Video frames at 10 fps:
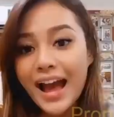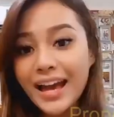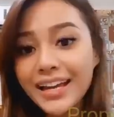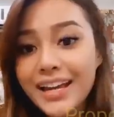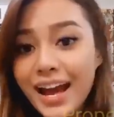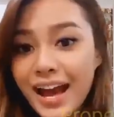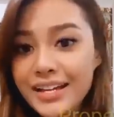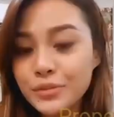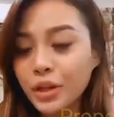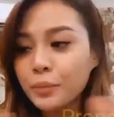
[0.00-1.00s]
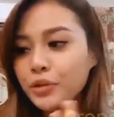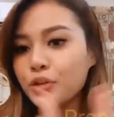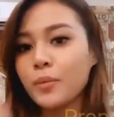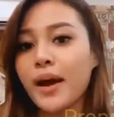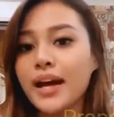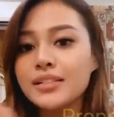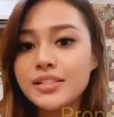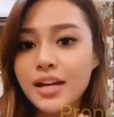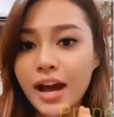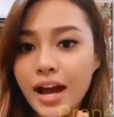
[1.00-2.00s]
Hubungan Aurel
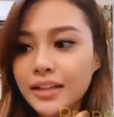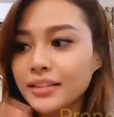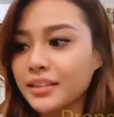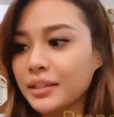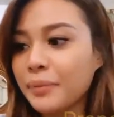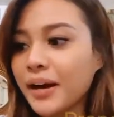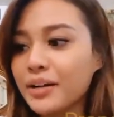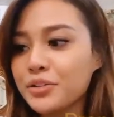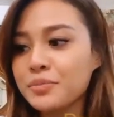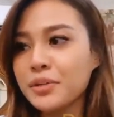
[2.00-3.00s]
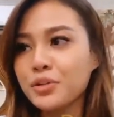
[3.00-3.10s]
Asril Hermansa dengan